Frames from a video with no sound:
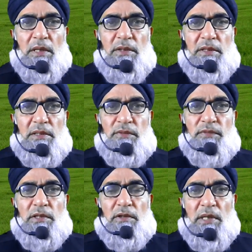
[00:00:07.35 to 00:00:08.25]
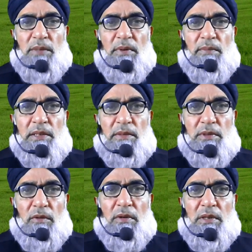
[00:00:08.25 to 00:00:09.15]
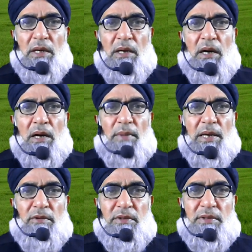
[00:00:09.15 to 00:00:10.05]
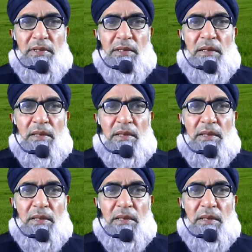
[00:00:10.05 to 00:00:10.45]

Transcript: नाजरीन इस वीडियो क्लिप में मैं ये बताऊं कि अमाइनो एसिड